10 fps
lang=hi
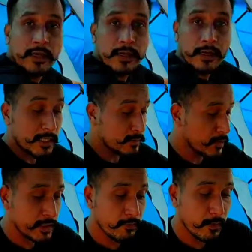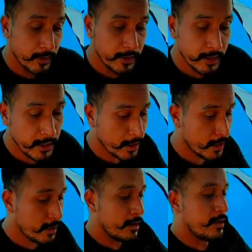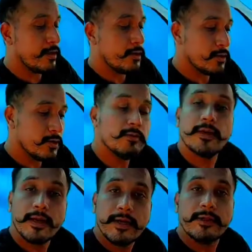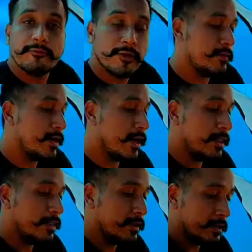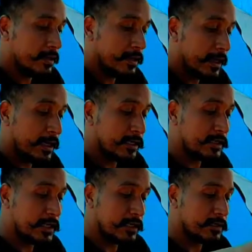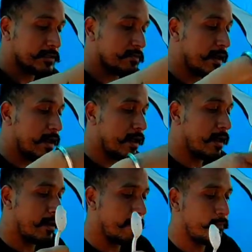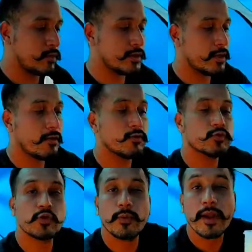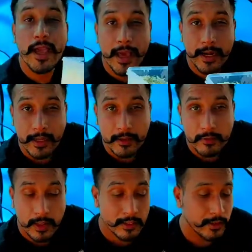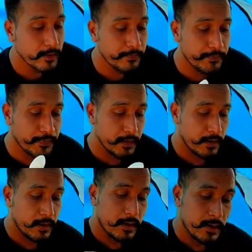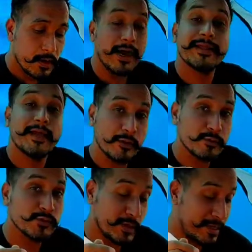राजमा चावल बन गए और मैंने टिफ़िन में डाल दिए थे कि अच्छे से स्मेल हो जाए और उसके ऊपर एरिगानो डाल दिया अरिगानो सर